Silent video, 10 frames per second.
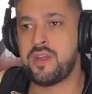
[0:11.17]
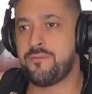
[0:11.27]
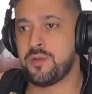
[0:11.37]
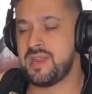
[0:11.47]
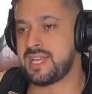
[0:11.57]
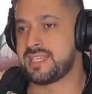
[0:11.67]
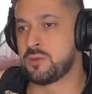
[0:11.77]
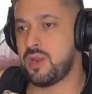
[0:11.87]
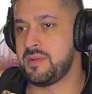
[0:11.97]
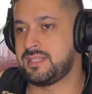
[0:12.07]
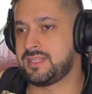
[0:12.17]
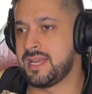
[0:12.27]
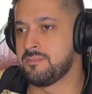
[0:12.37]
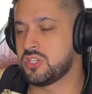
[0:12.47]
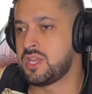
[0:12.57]
Una forma en la que seguramente
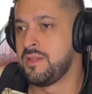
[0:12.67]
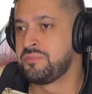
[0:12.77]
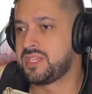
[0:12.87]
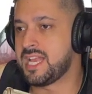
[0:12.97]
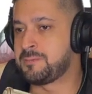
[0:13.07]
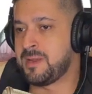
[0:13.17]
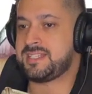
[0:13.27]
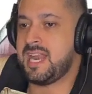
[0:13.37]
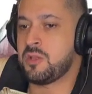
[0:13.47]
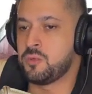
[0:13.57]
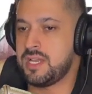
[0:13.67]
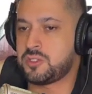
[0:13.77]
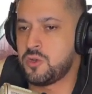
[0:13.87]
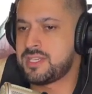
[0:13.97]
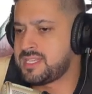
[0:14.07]
tenemos que expresar
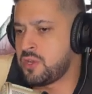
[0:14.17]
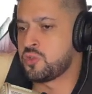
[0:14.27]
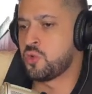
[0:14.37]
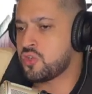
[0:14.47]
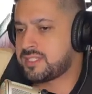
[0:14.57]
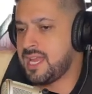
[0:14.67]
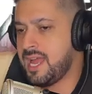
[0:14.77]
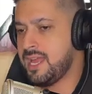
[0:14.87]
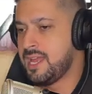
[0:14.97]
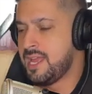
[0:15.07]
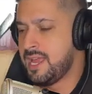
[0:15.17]
algunas cosas que nos gusta,